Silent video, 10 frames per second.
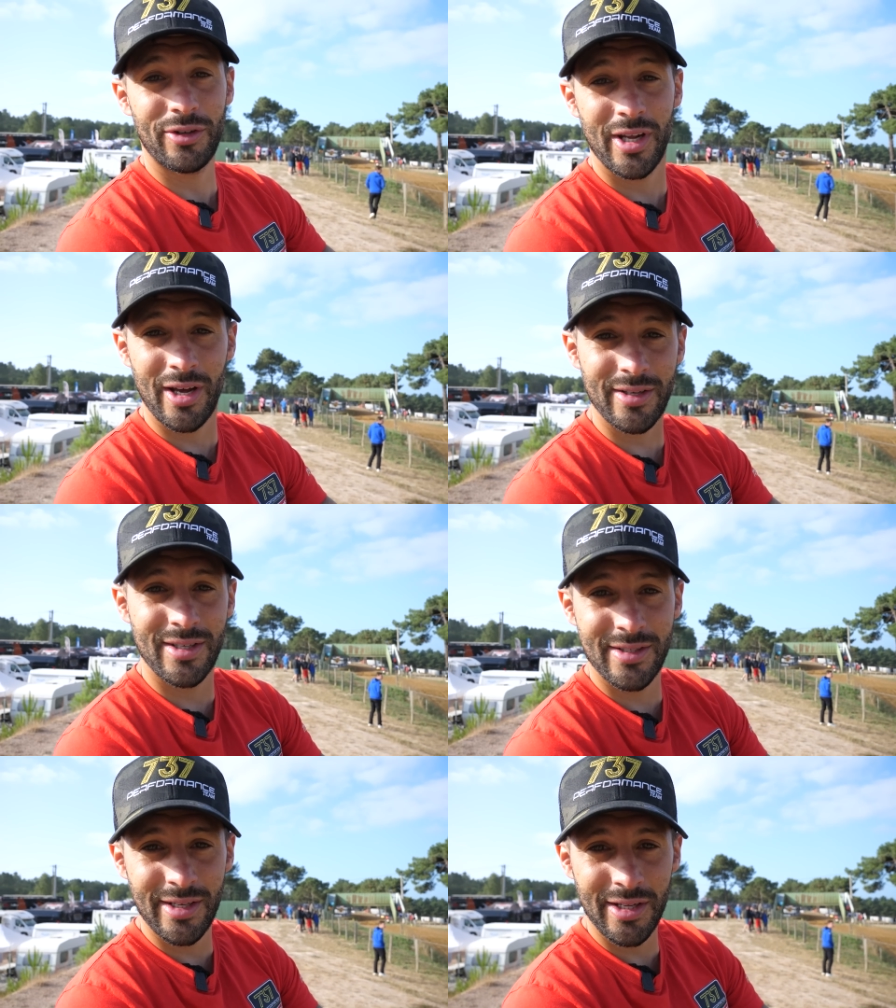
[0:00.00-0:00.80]
ornières,
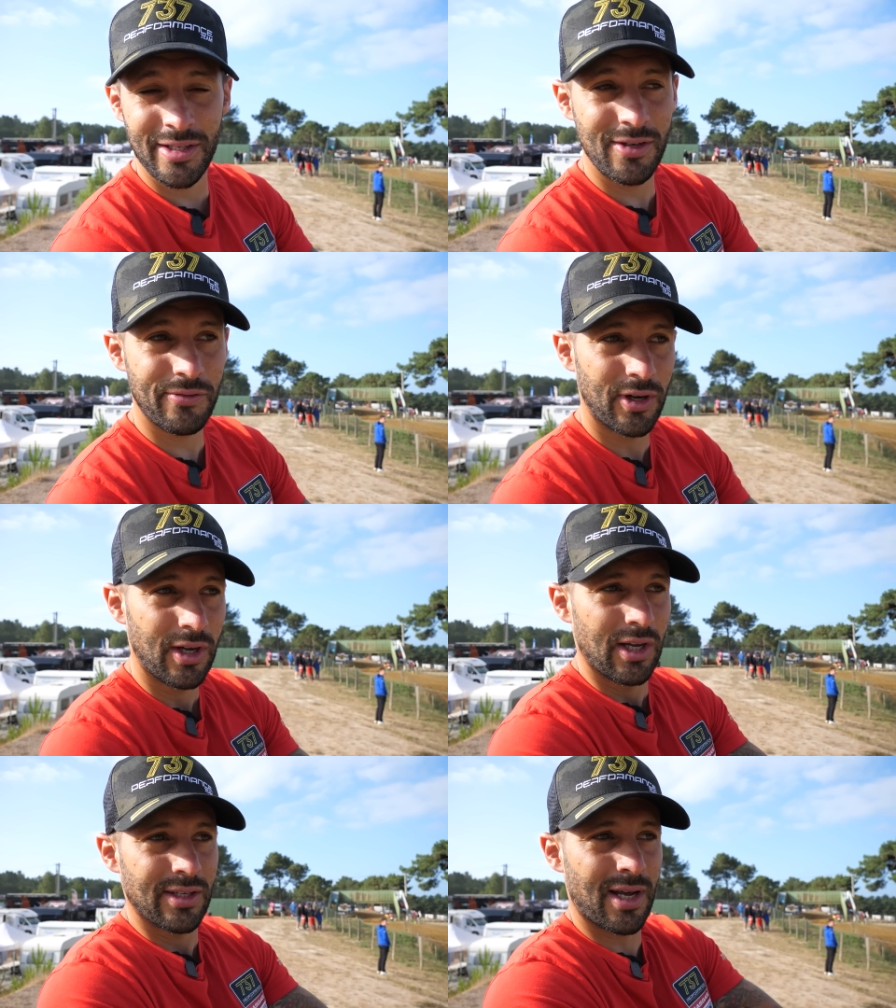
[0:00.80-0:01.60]
c'est sélectif.
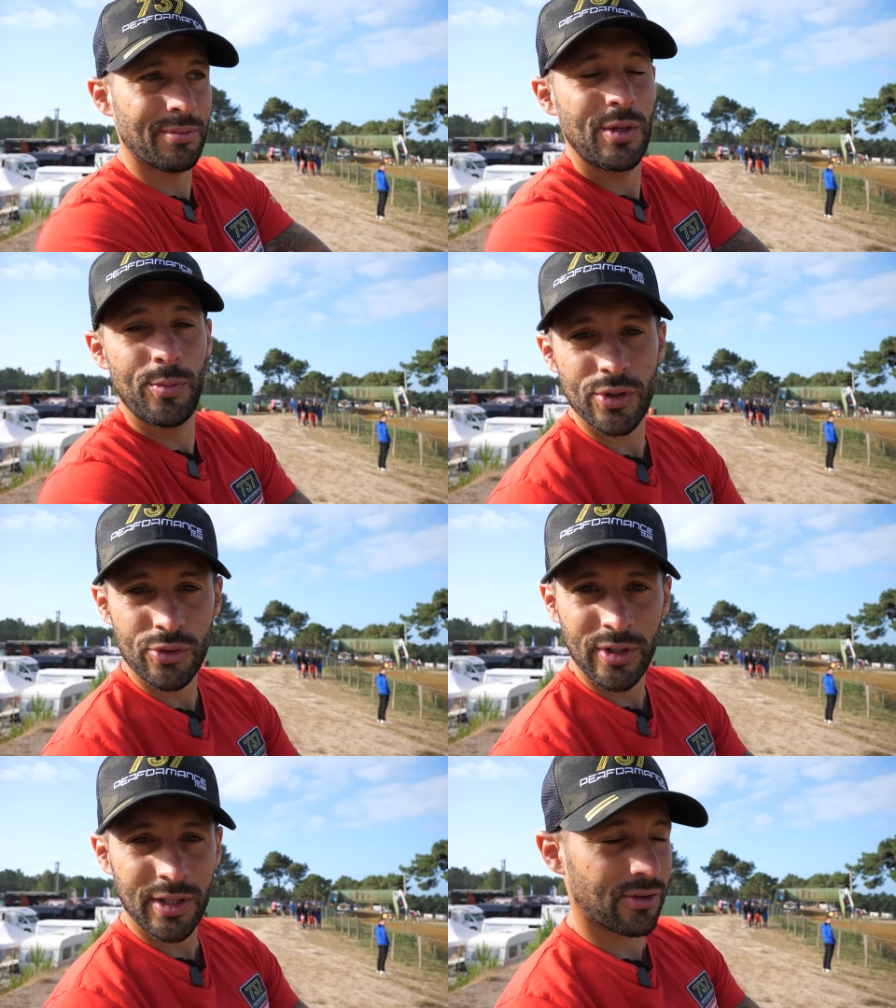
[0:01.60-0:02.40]
C'est un petit peu
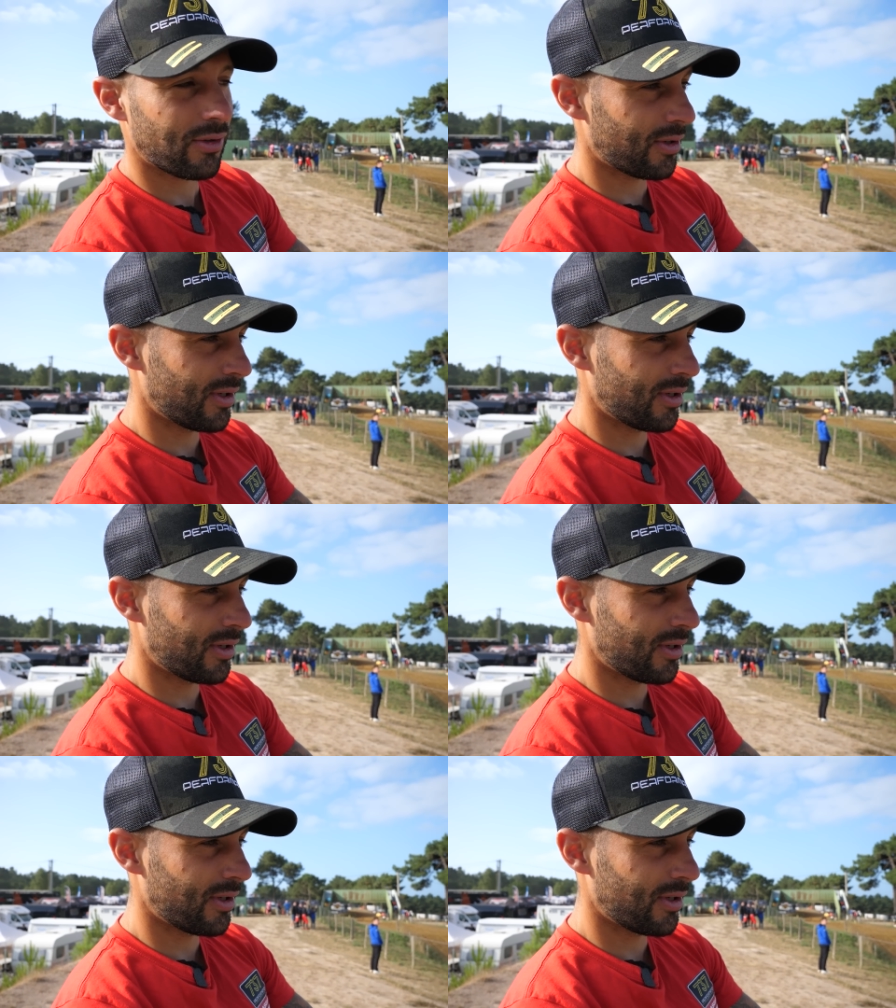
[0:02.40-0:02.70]
ce qu'on attend,